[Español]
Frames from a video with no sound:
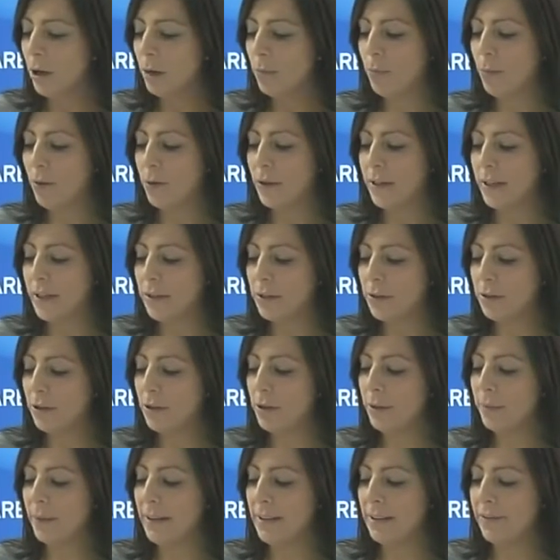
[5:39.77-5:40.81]

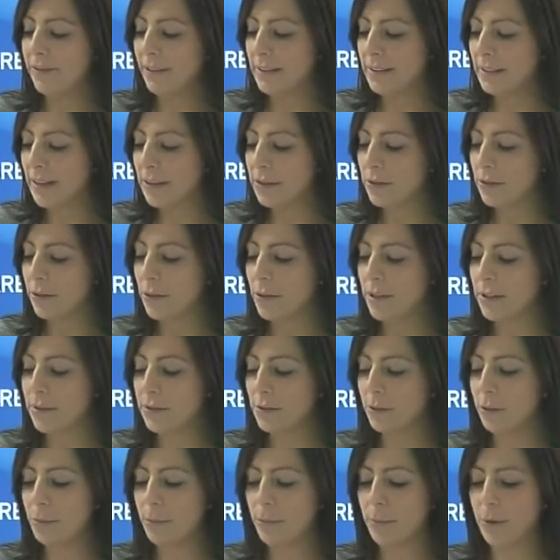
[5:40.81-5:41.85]
poniéndole y manifestándole
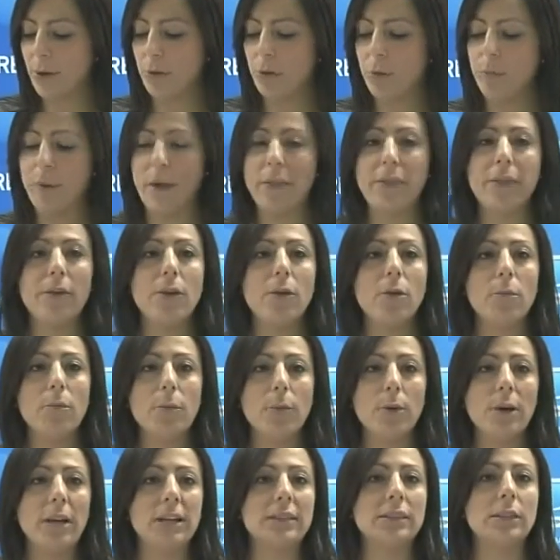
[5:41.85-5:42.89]
su preocupación
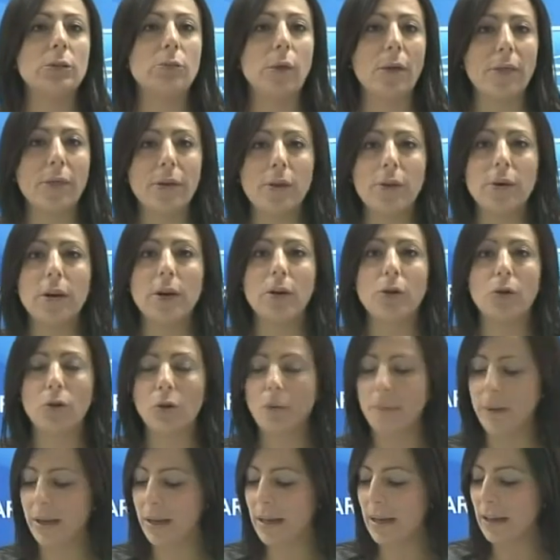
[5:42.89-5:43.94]
por la situación
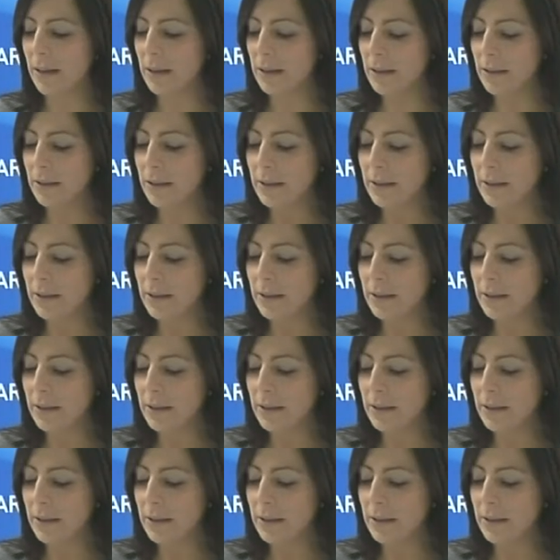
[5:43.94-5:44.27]
económica